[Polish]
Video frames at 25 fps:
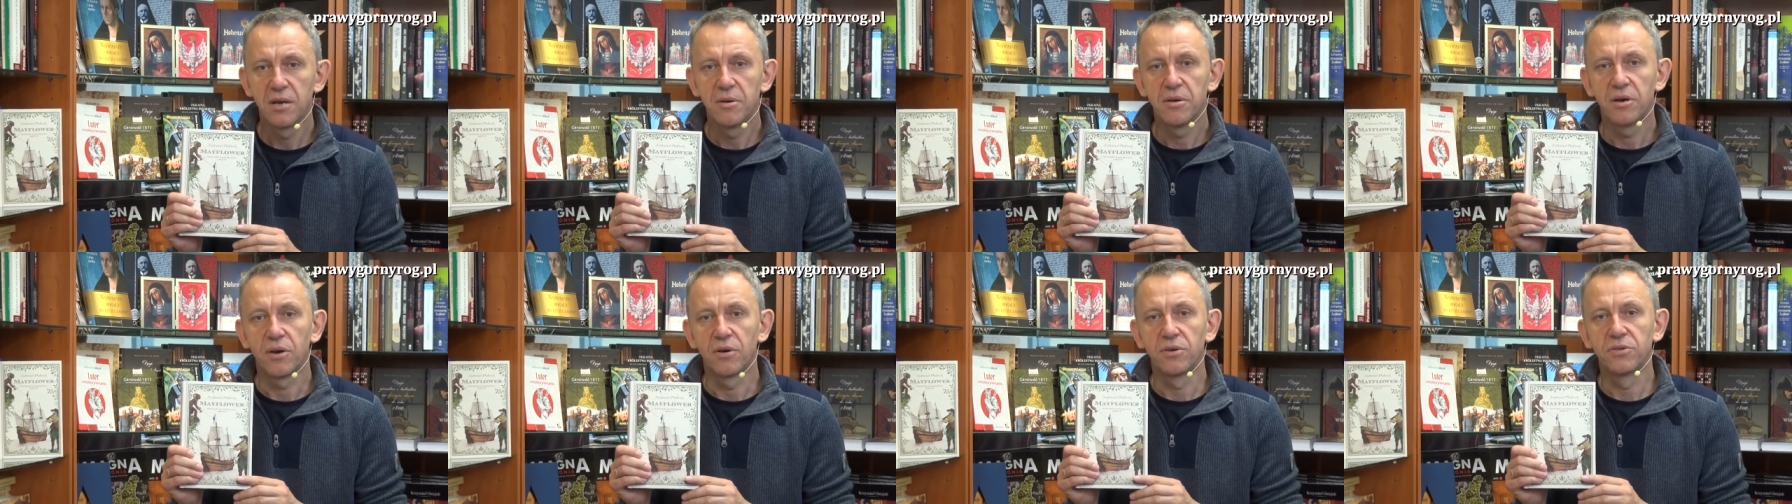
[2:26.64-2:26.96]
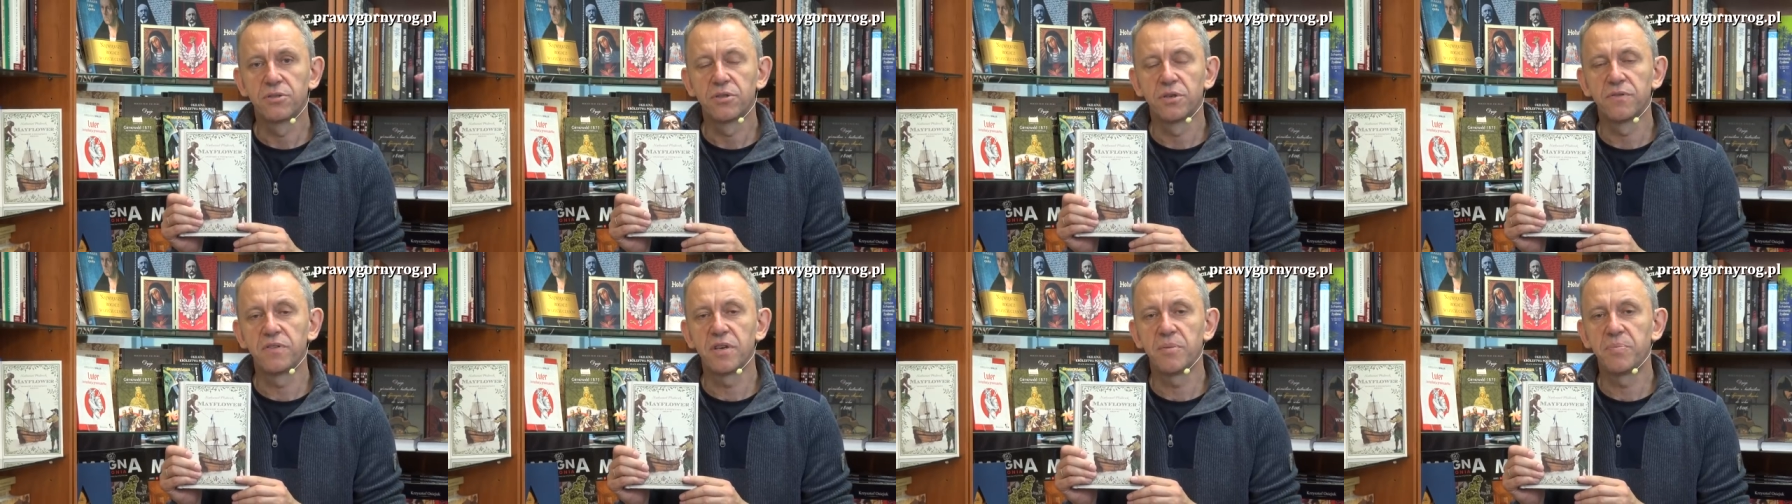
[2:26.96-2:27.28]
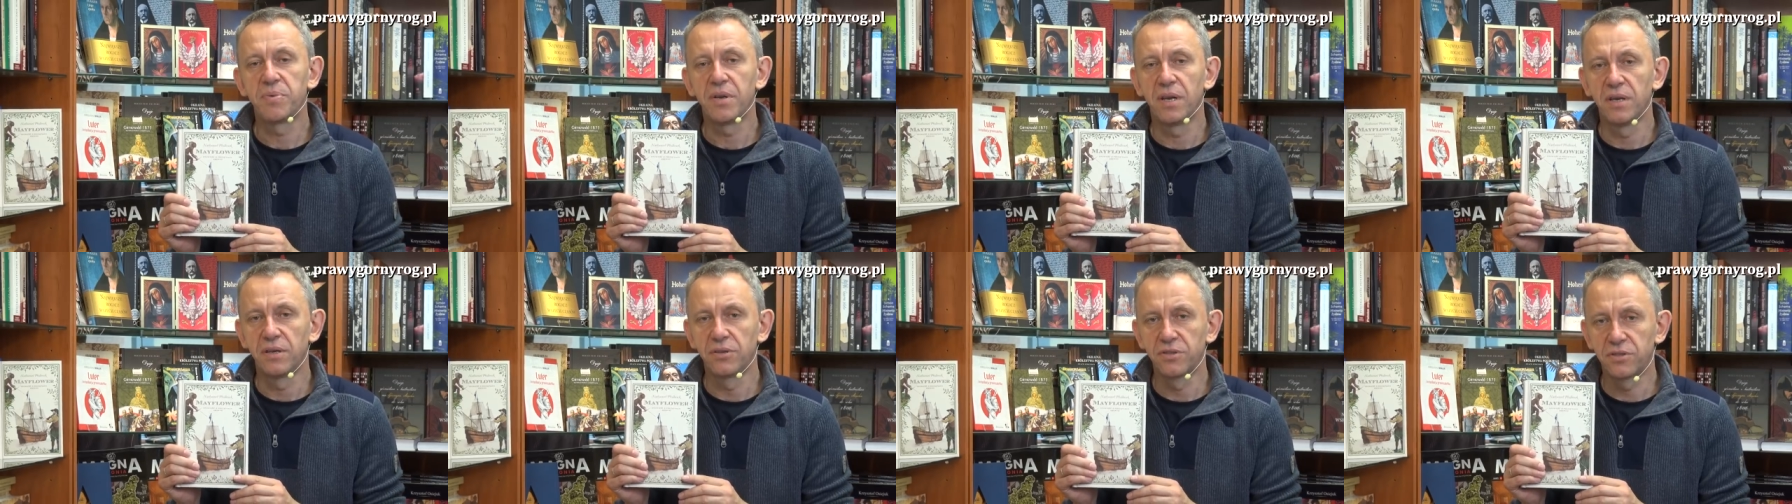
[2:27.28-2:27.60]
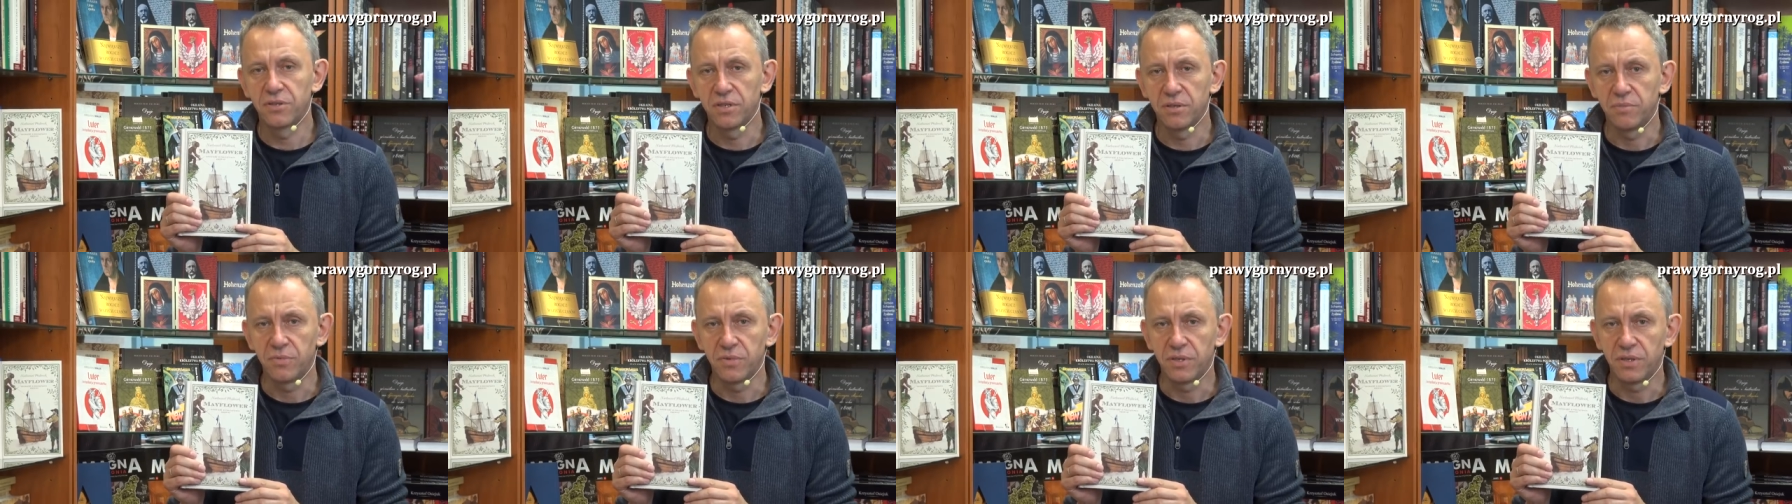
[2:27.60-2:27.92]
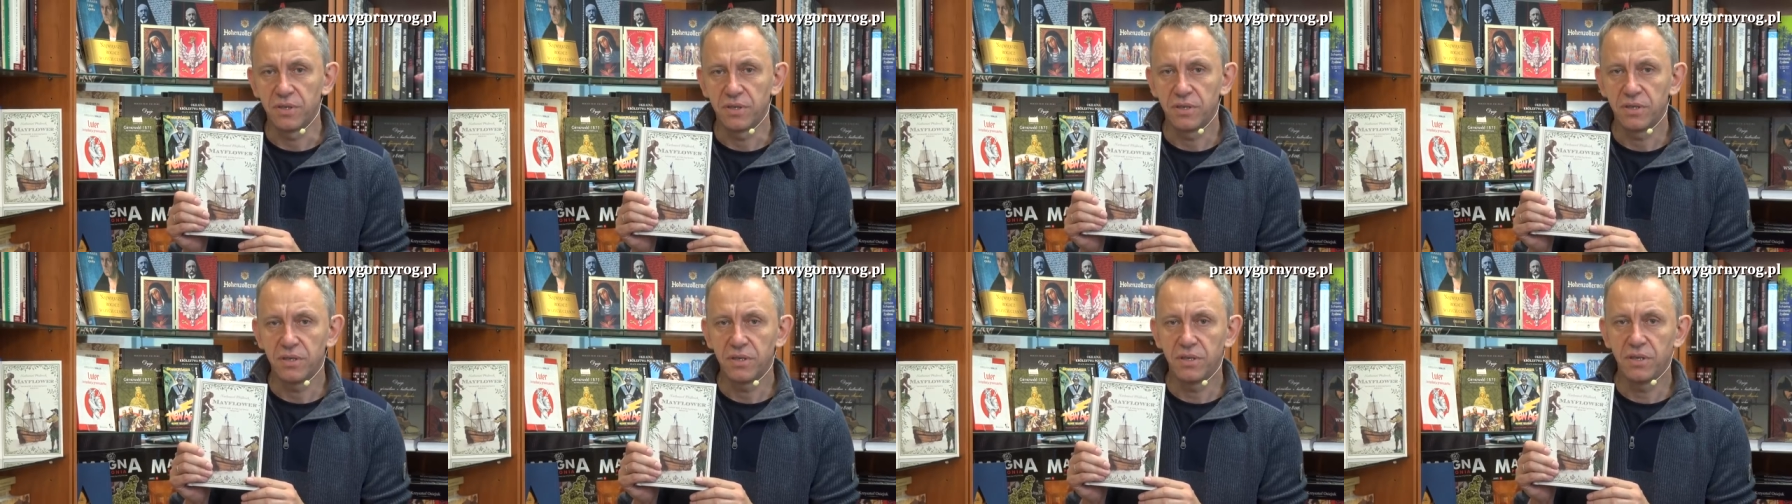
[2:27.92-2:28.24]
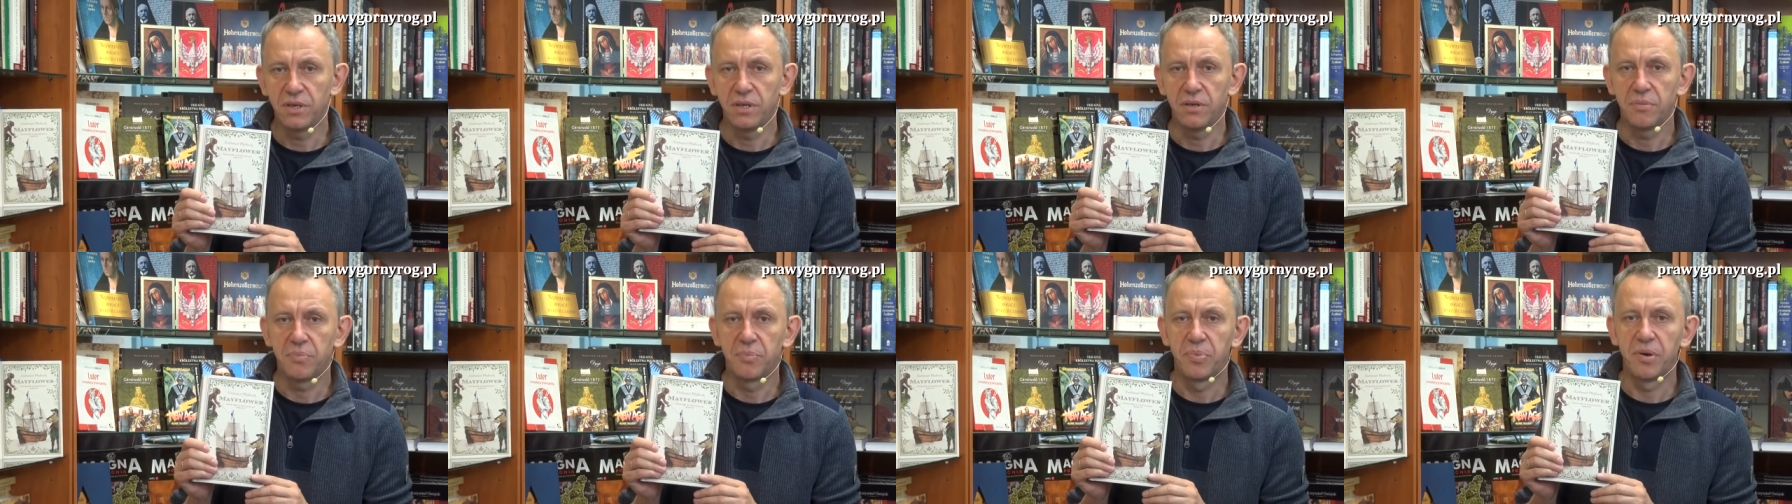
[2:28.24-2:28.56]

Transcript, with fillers: ojcowie pielgrzymi i